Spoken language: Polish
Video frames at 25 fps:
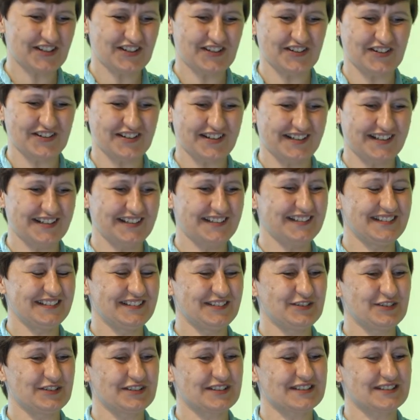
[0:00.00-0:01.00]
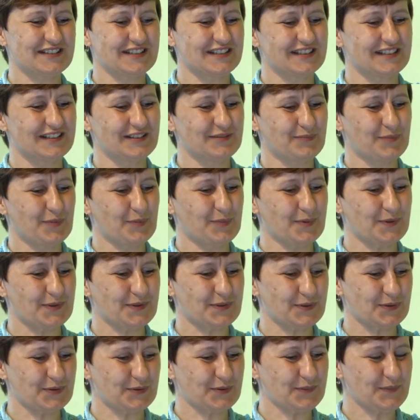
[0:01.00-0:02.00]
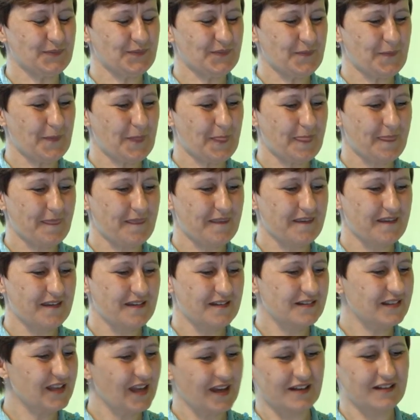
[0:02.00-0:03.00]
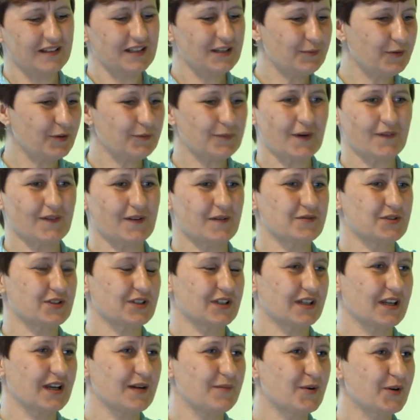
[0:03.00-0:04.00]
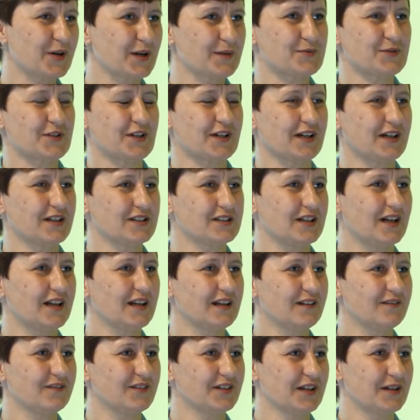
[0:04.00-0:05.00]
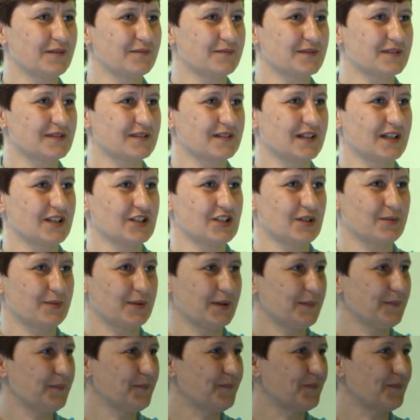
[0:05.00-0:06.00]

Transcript: ok i chcę po prostu. Nie, nie obawiam się, ja mogę przegrać, ale wygram dla siebie.